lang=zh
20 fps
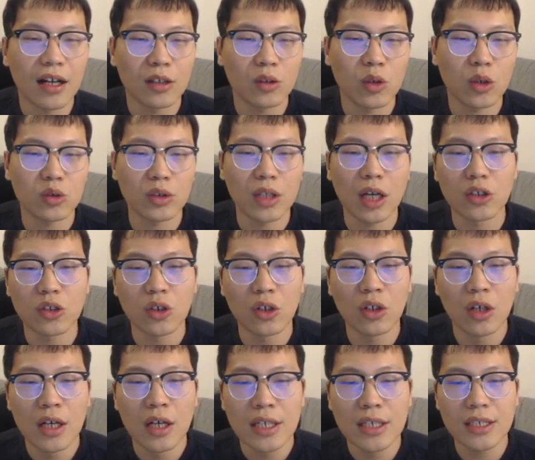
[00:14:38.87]
对局当
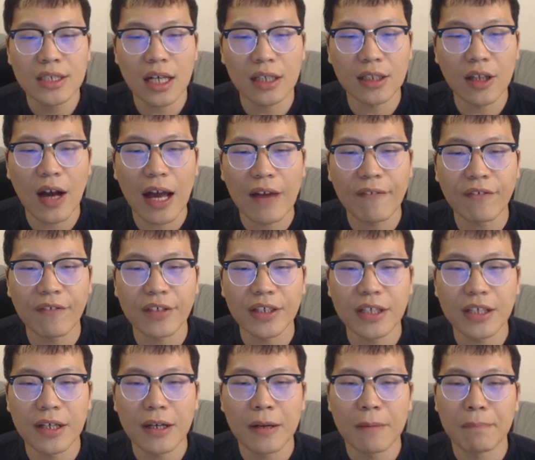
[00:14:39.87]
中，象到 f
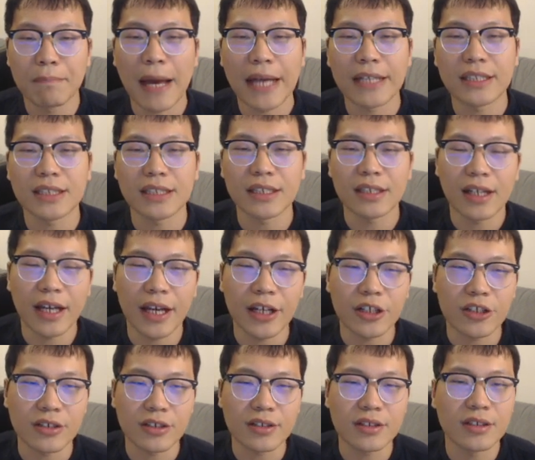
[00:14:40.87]
一，白棋
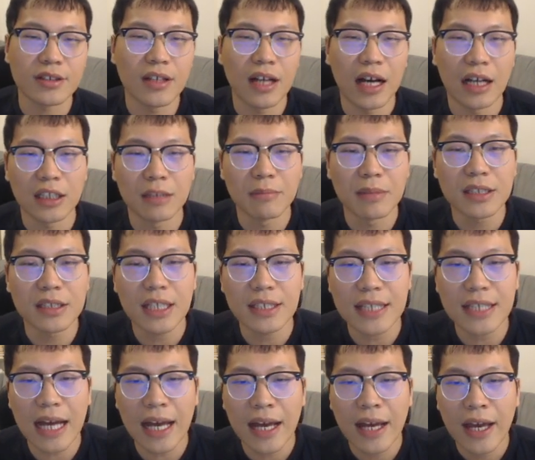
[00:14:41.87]
h 四啊，那么
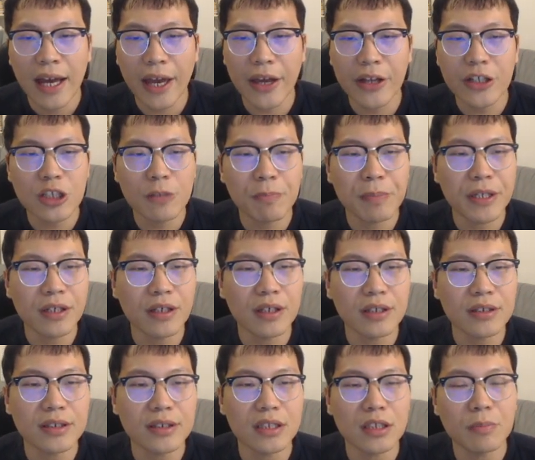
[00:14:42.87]
现在 h 兵
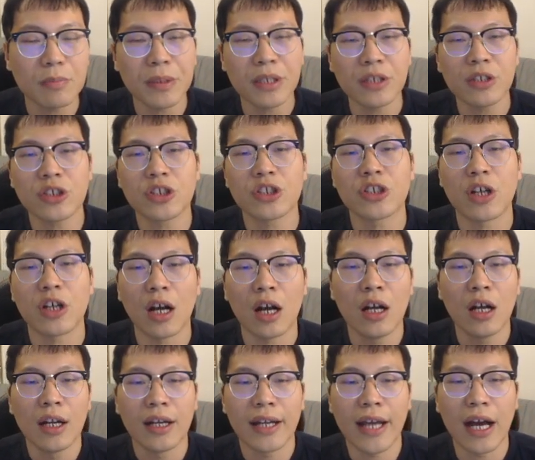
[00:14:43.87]
和 c 兵
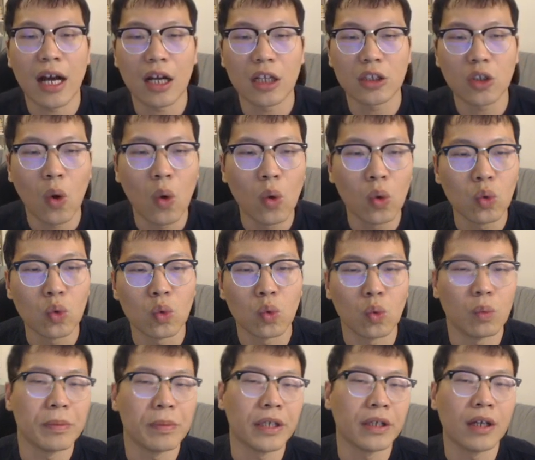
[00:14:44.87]
是两个通
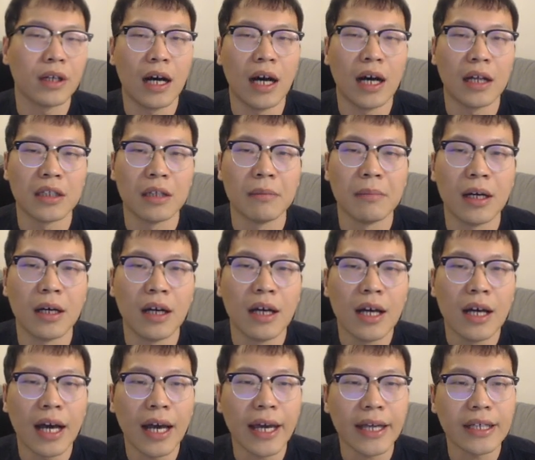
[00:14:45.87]
路兵啊，那么
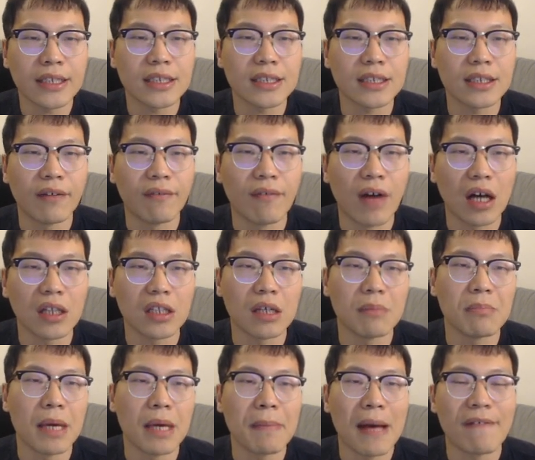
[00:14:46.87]
黑棋的王
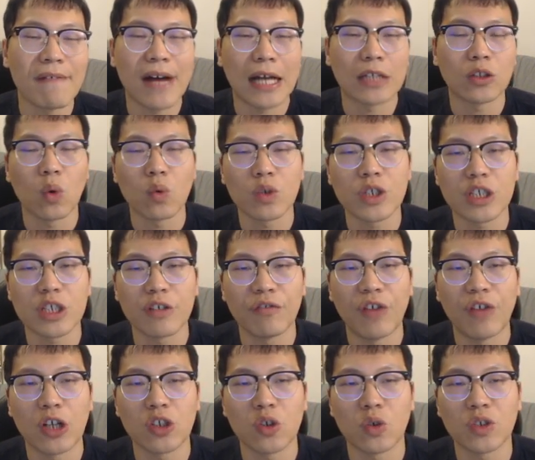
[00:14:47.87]
呢没办法同时
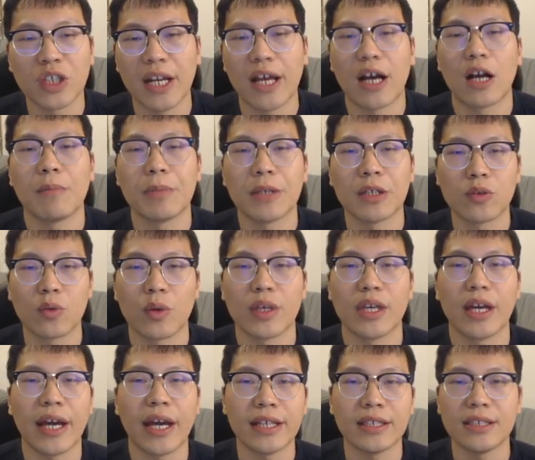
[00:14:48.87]
防守这两个兵，所
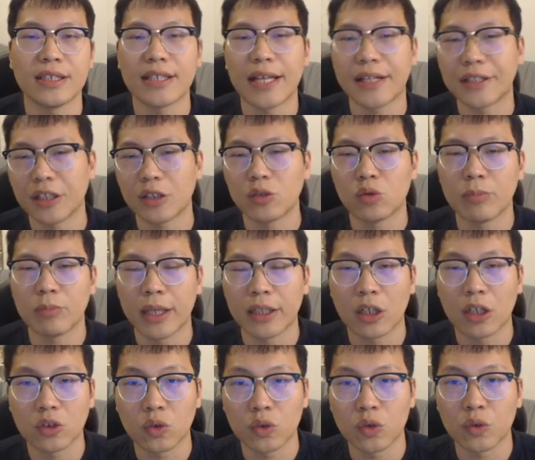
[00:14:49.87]
以黑棋在这个局
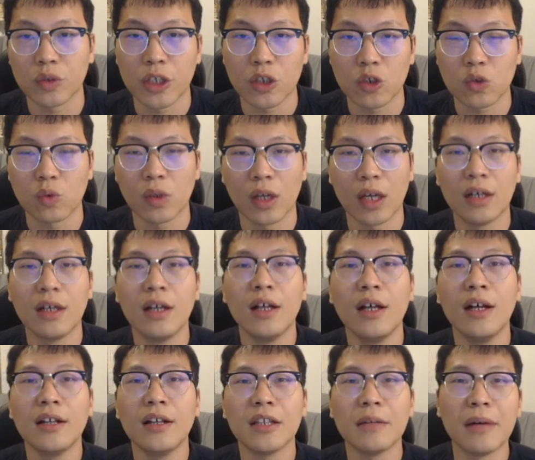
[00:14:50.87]
面当中就认输了。
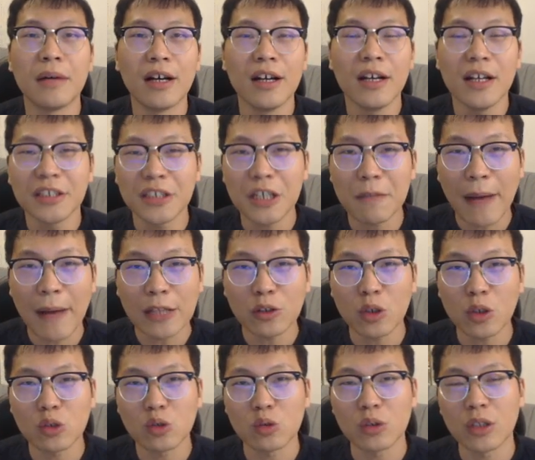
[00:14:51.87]
那么这
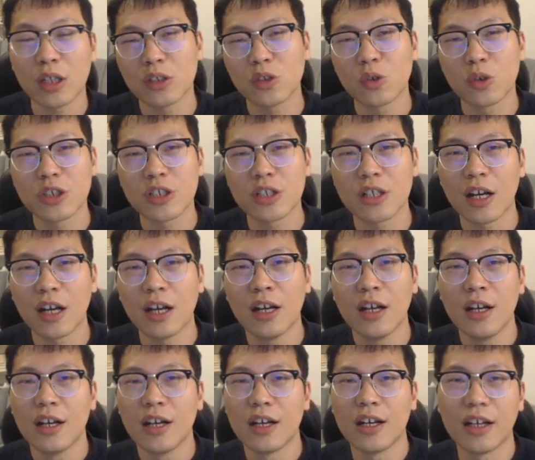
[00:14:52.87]
盘对局呢，就是
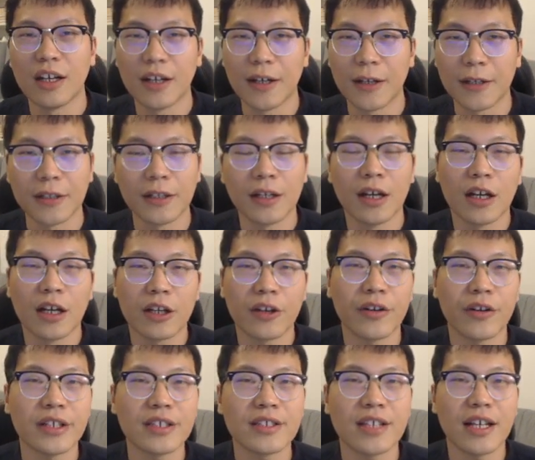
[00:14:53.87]

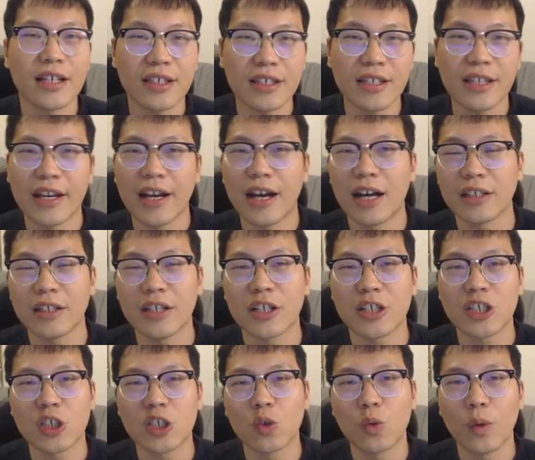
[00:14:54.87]
呃，Chrisa 叶啊
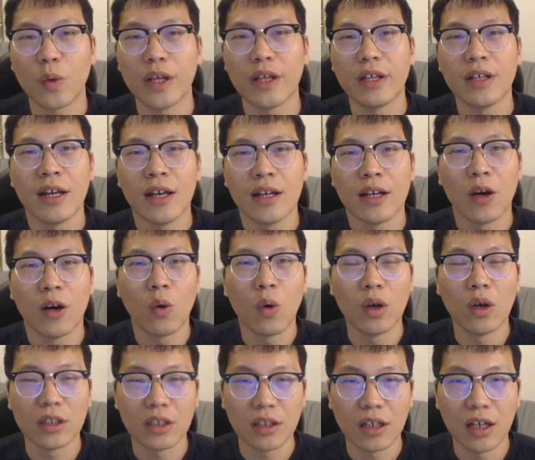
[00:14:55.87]
叶诗文
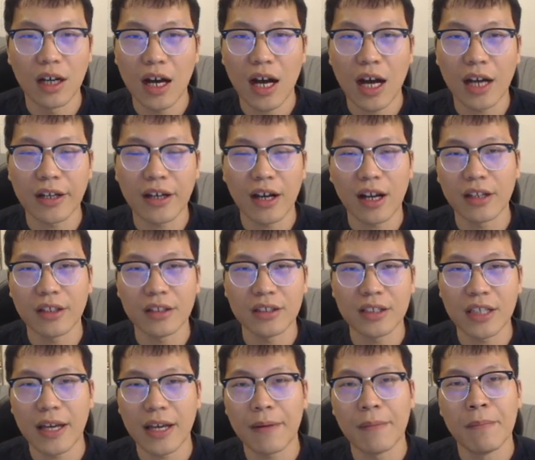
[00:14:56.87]
获得二零二
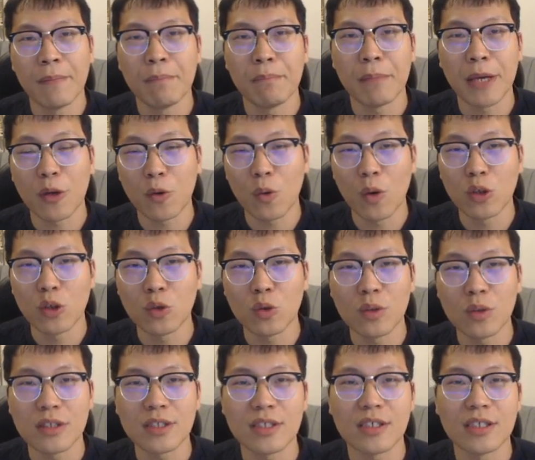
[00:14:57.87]
零年美国
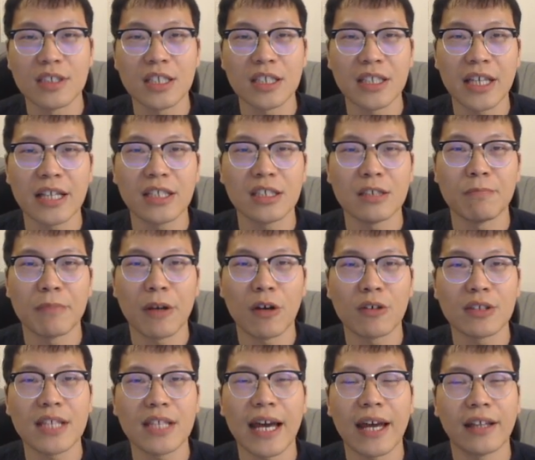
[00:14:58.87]
女子青年锦
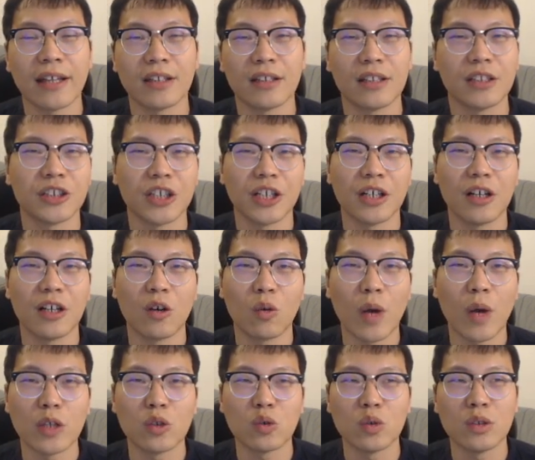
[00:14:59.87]
标赛的这个
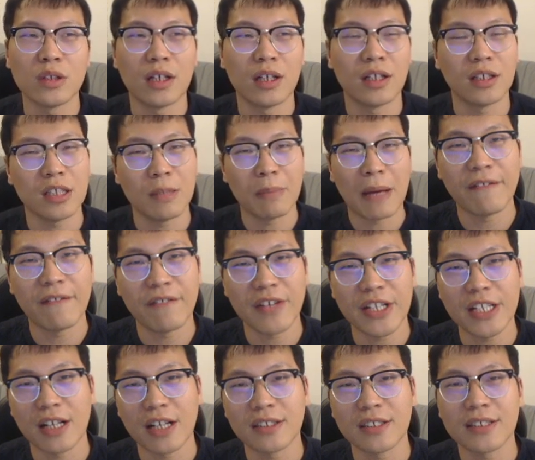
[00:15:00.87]
冠军的一
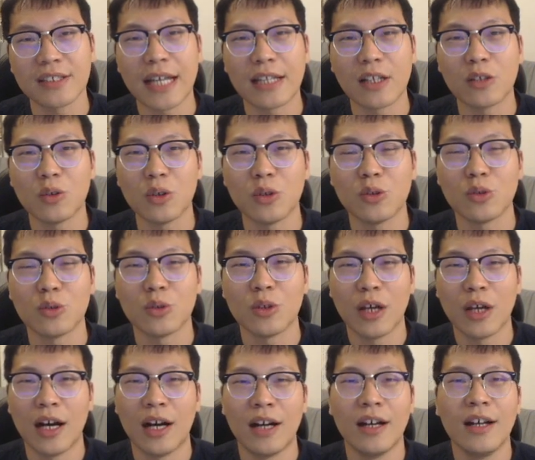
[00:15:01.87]
非常精彩的对
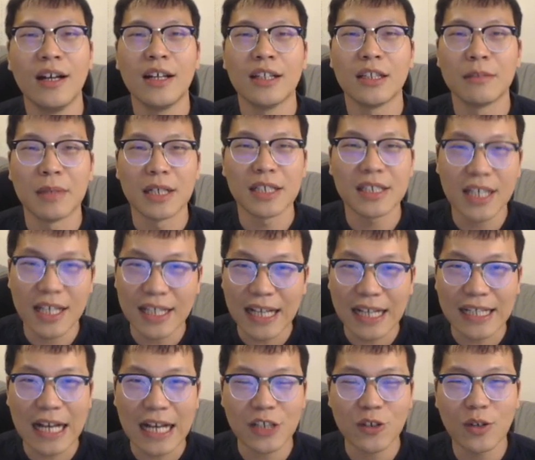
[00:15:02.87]
局啊。那么谢谢
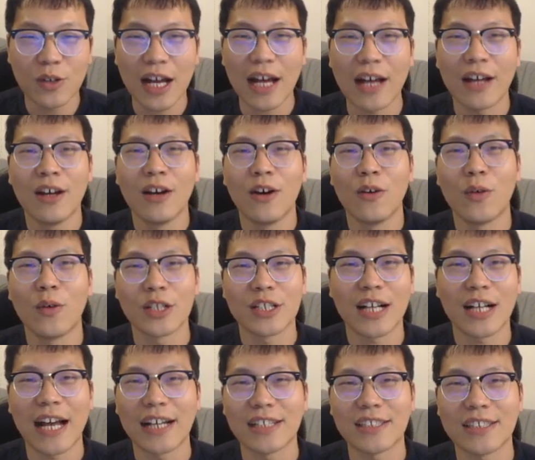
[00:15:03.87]
大家收看，我
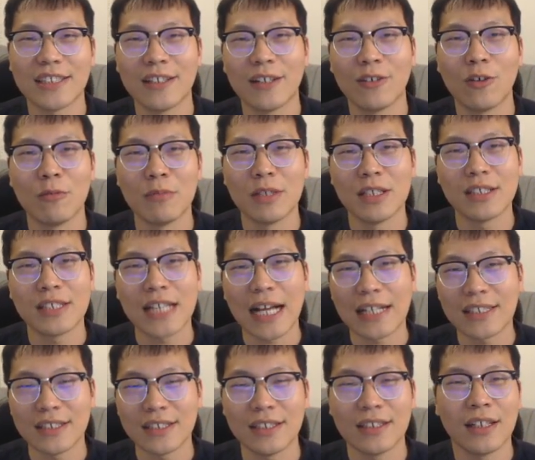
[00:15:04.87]
是凯奇，我们
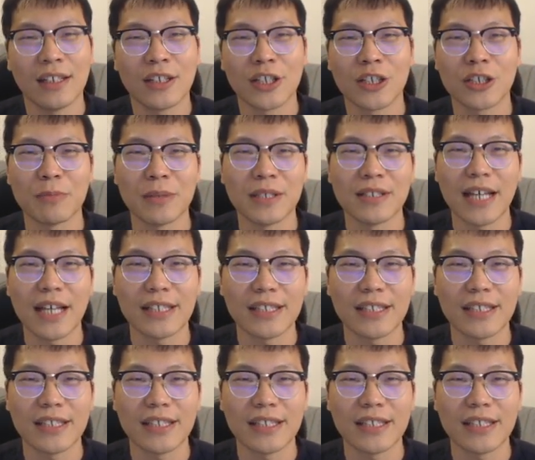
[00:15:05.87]
下期视频再